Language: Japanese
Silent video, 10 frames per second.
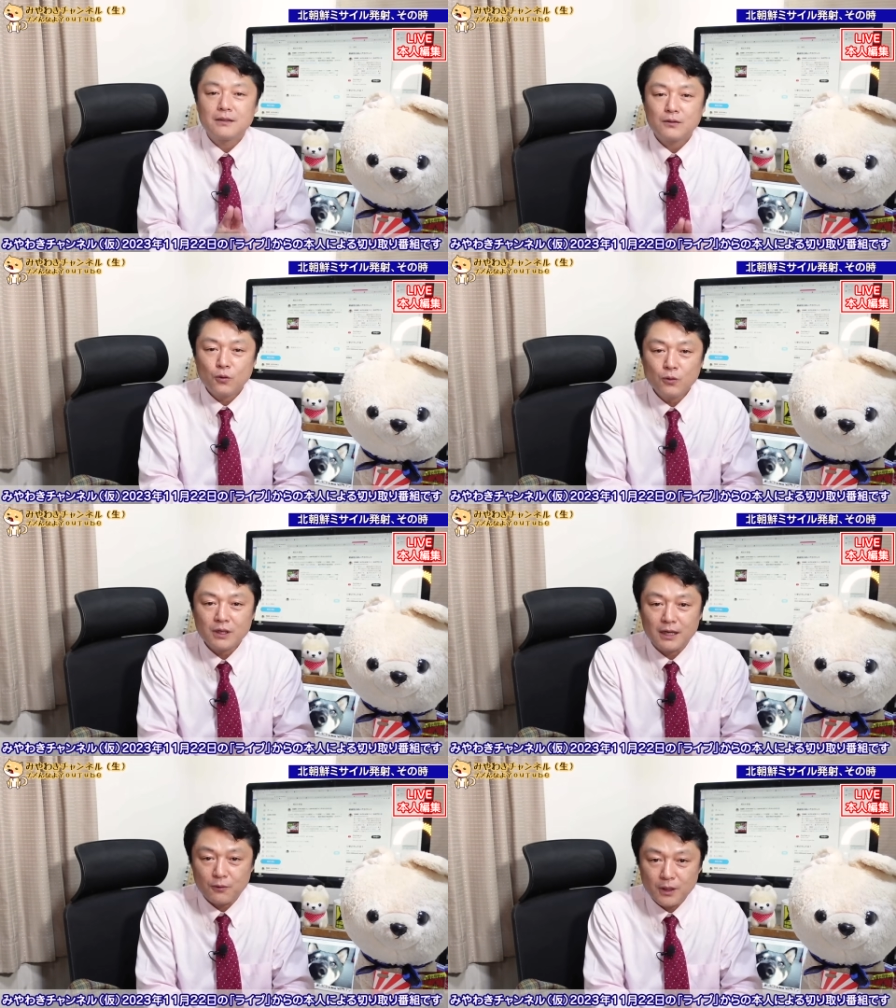今
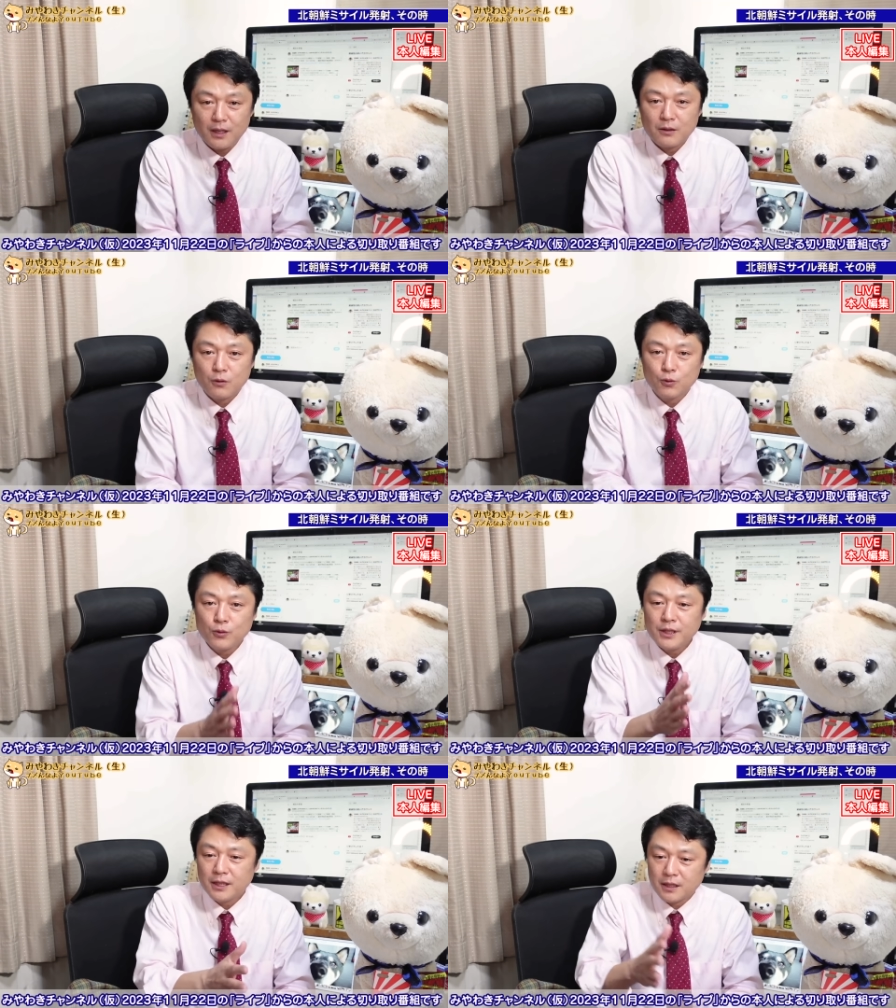回はこ
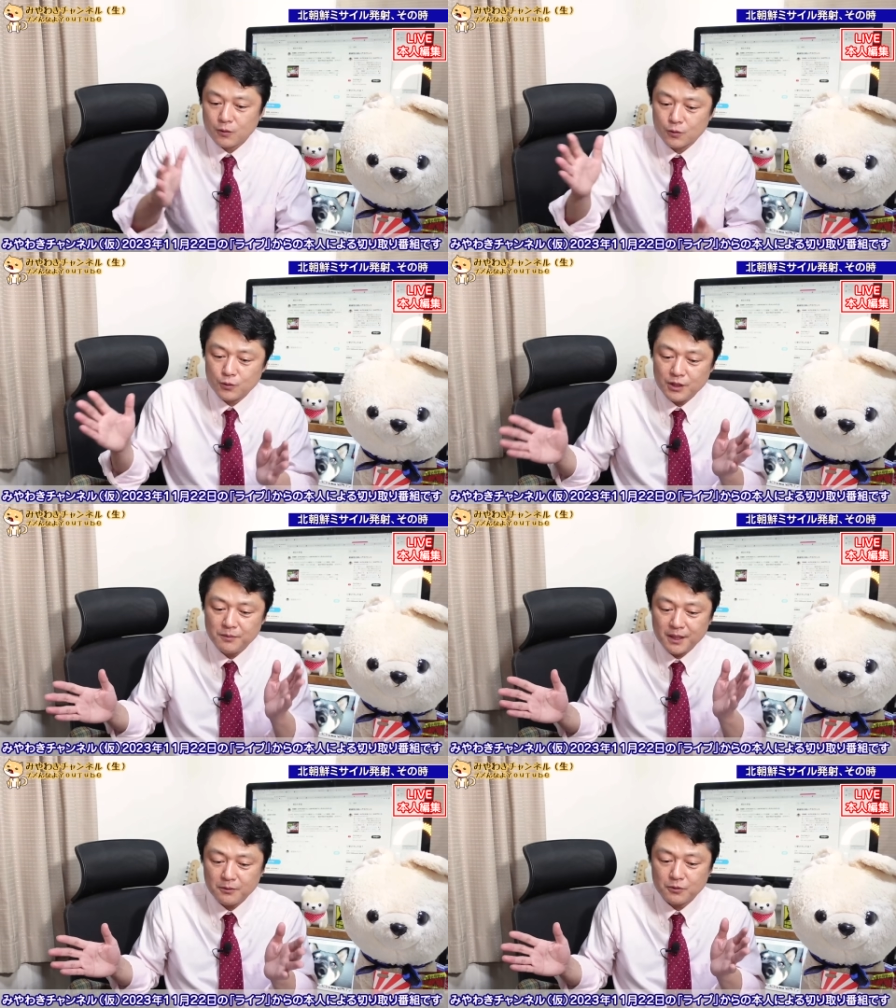の日からこの日
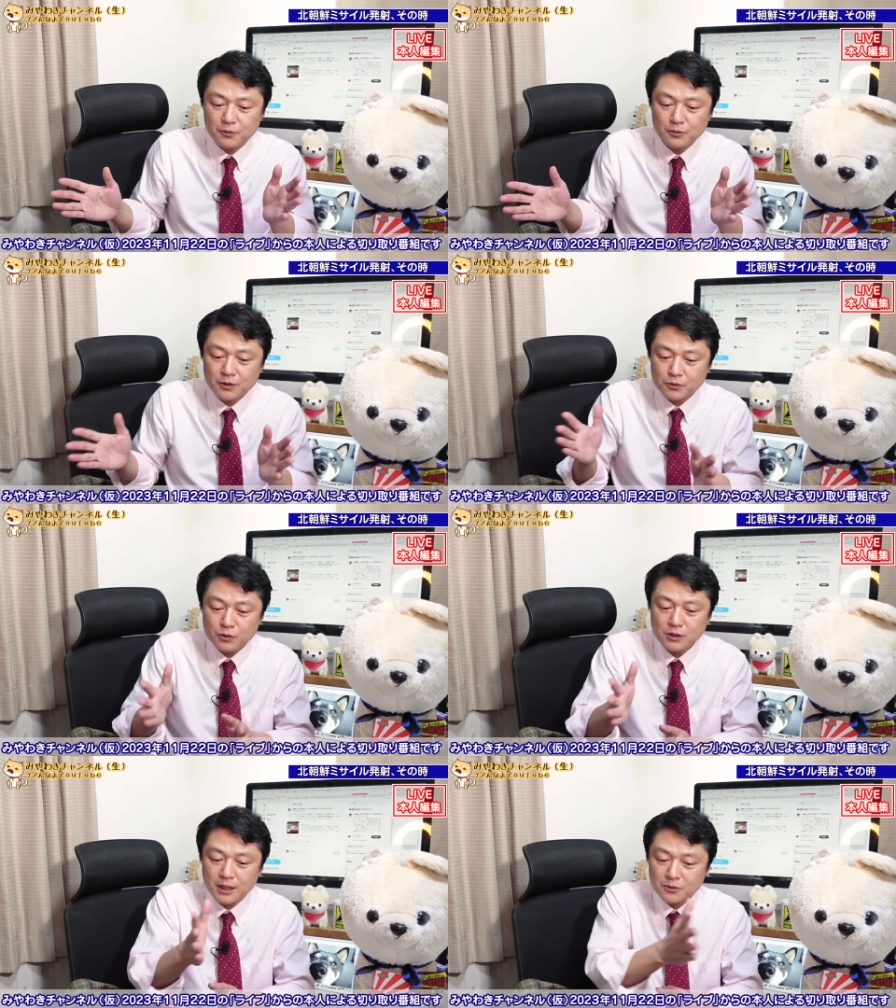までということで
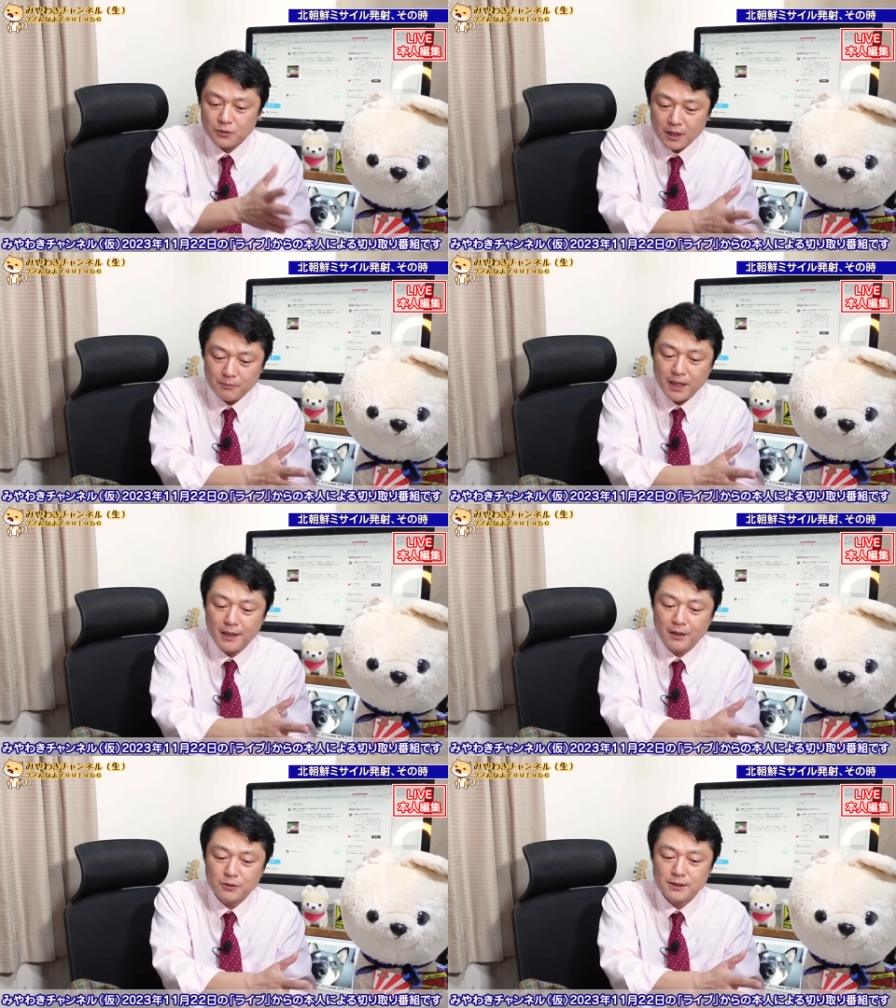少し多少ね
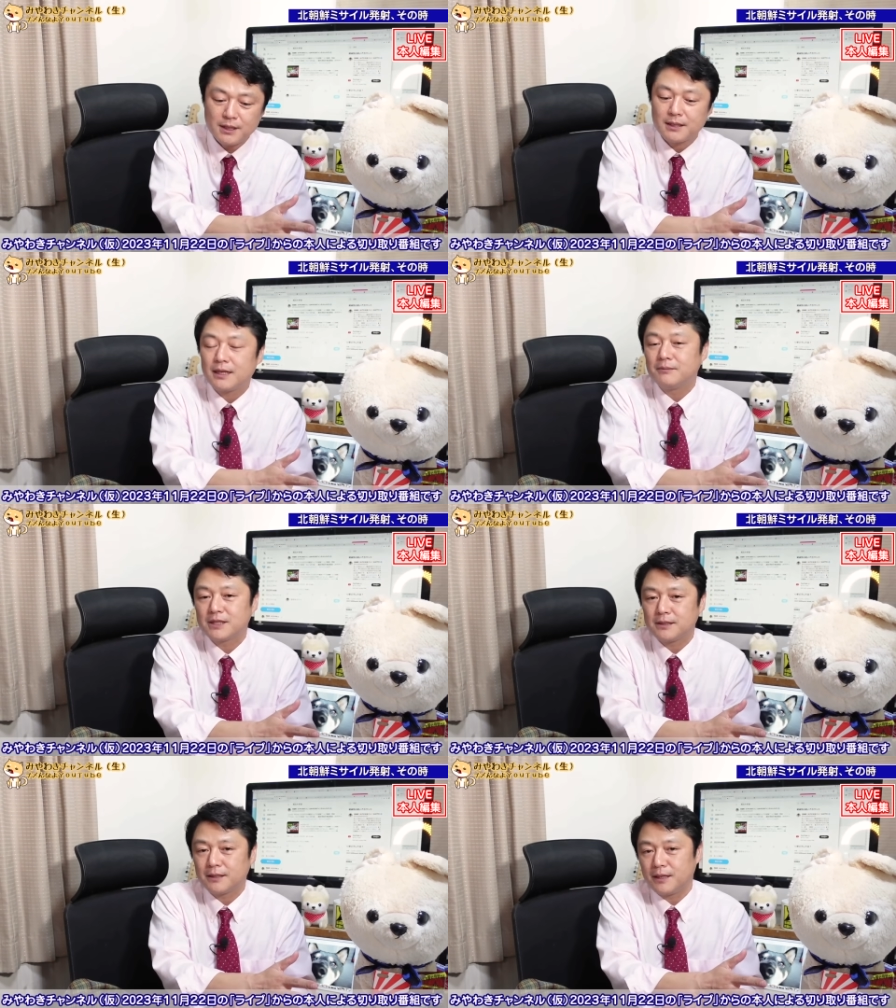前倒しにはなり
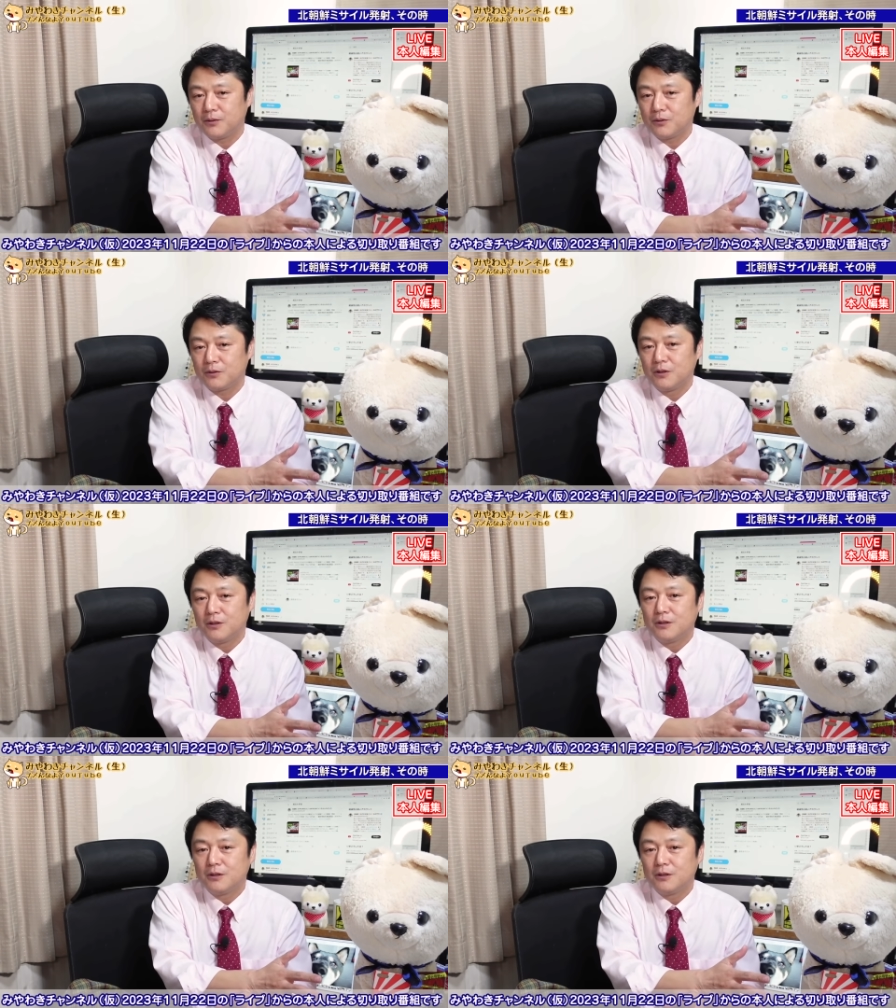ましたけれど